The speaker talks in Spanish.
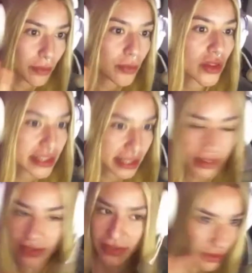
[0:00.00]
puedo
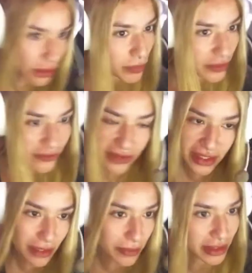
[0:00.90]
decir, te entiendo
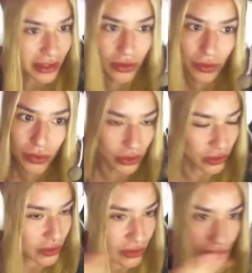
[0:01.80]
perfectamente tu
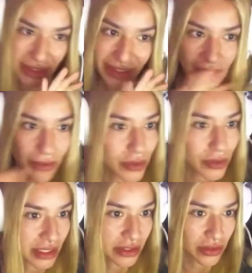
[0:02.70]
punto,
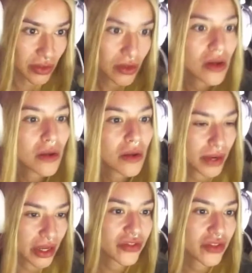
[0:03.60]
100%,
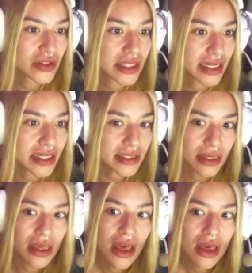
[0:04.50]
pero
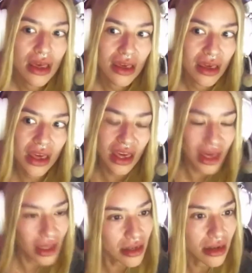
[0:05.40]
entonces,
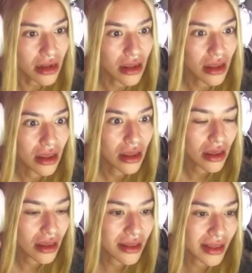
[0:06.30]
¿quién,
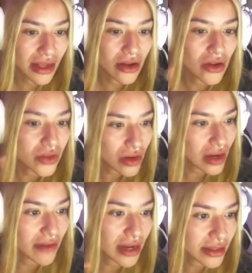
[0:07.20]
quién
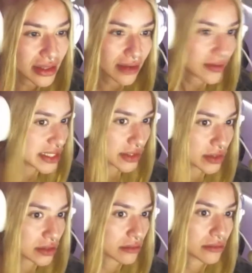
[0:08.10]
controlaba la
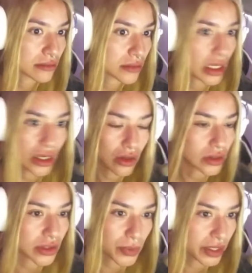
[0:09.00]
televisión? y
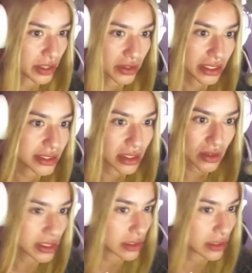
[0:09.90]
las opiniones y los